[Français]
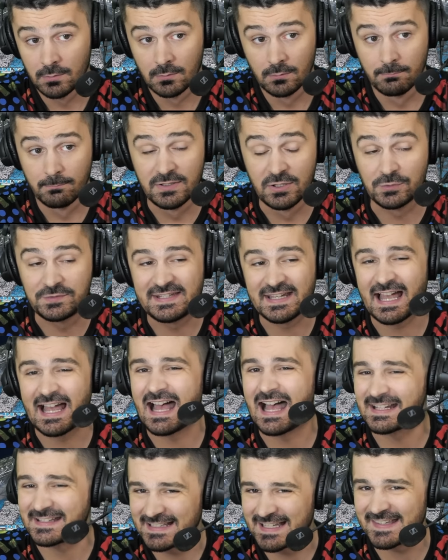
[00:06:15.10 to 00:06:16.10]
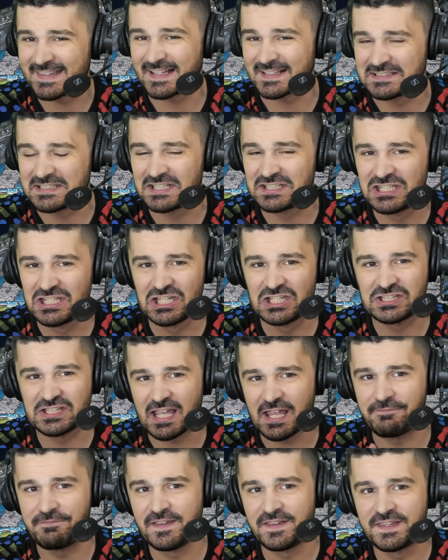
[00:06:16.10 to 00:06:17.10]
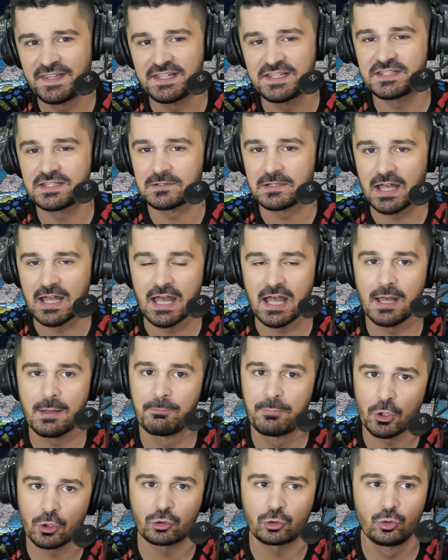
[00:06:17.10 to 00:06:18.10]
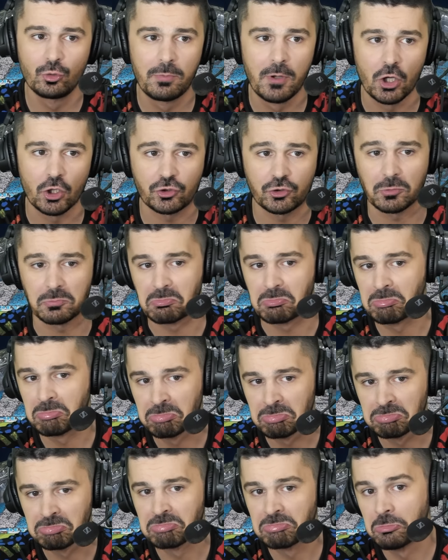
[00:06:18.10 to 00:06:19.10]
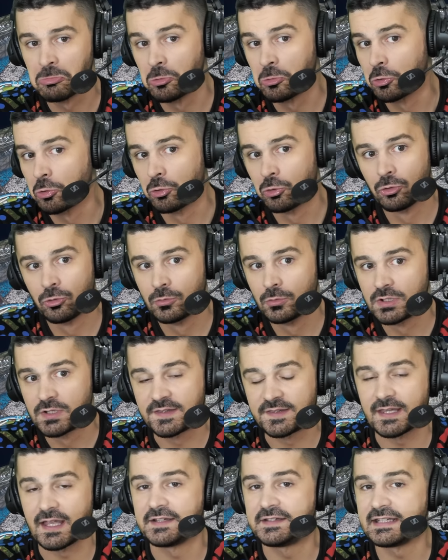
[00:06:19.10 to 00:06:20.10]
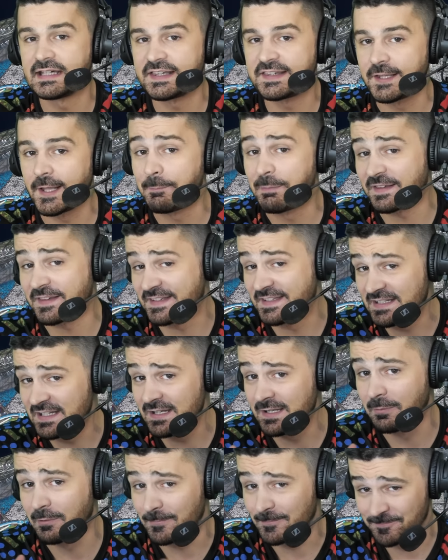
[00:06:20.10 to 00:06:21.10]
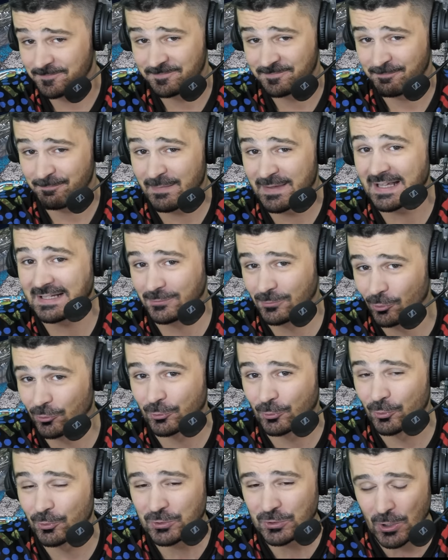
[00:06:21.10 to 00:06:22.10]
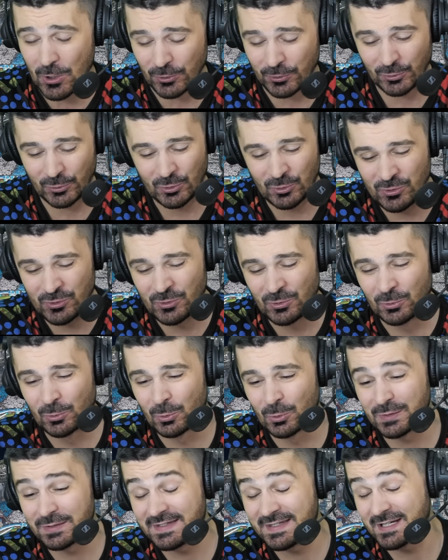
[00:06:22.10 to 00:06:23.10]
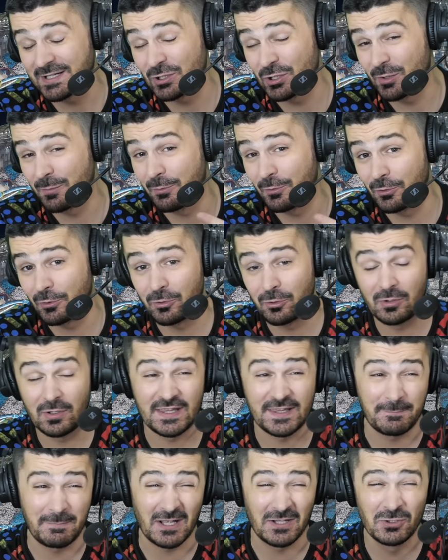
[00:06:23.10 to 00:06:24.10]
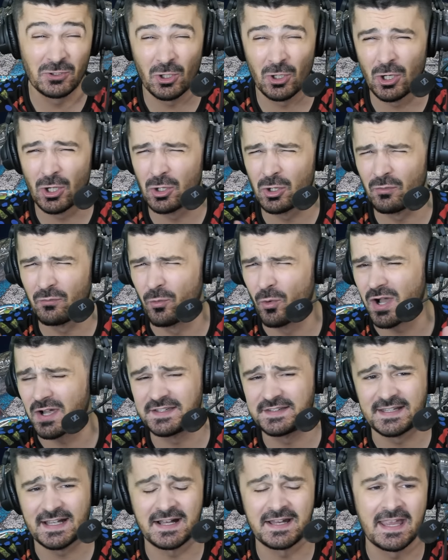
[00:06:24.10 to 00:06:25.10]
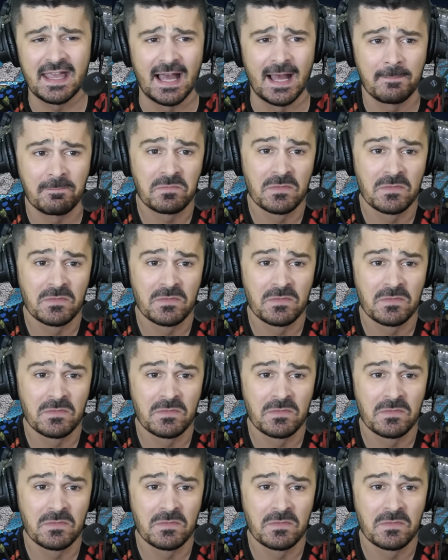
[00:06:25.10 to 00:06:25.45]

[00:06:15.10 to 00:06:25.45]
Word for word: Milieu de terrain ah, très athlétique, très physique. Un box-to-box. C'est intéressant parce qu'il est libre. Mais il y a une grosse concurrence. Lyon et des clubs euh, espagnols, voire italiens.